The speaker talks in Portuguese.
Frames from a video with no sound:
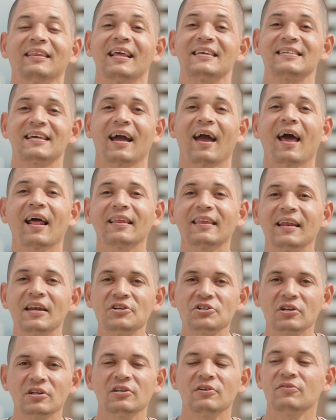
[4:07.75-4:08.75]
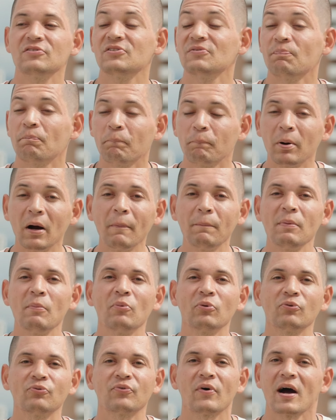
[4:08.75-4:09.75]
tem essa característica de, de pump
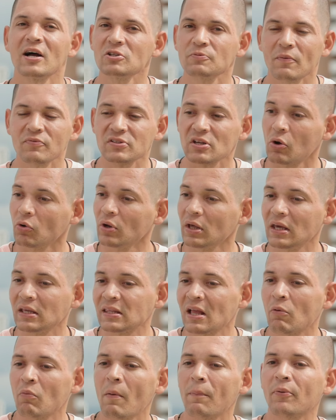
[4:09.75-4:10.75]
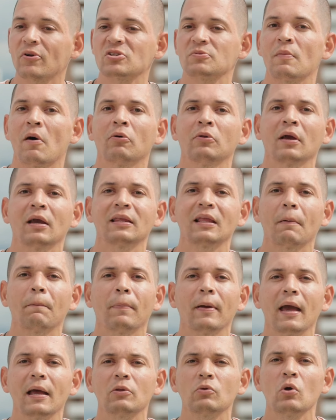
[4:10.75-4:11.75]
muito fácil para você conectar uma próxima onda que está
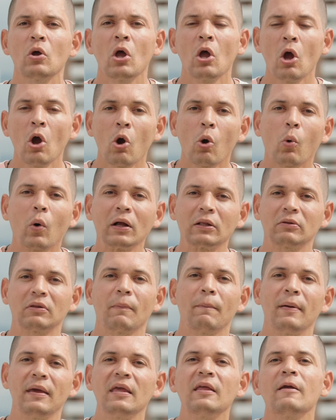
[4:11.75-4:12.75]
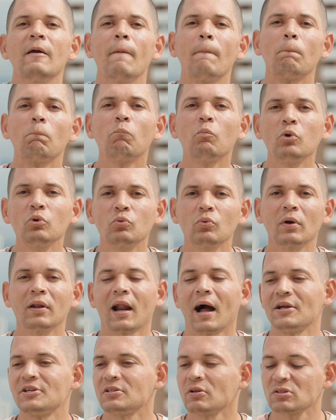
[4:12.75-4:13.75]
perto, quanto também muito
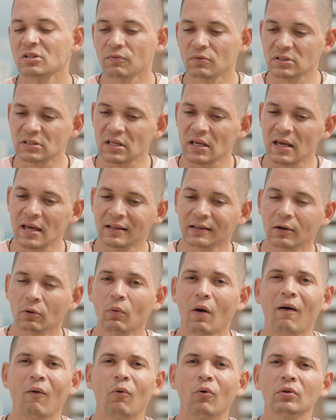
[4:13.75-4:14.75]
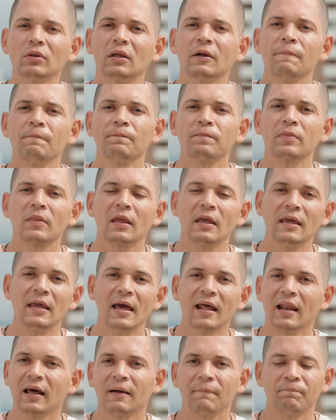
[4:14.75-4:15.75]
glide. Então se você entra numa onda e
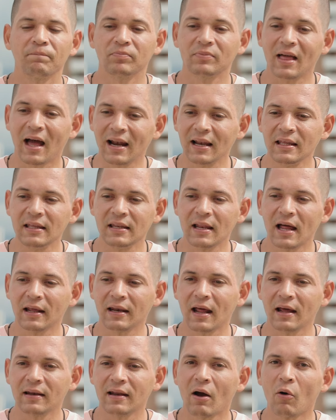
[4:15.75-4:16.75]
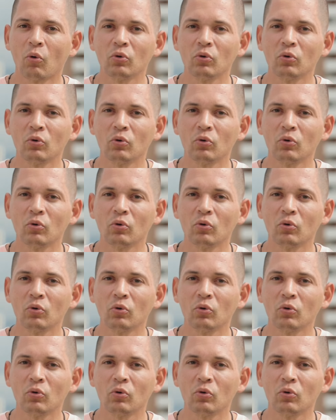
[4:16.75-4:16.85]
ela tá ali na, na, na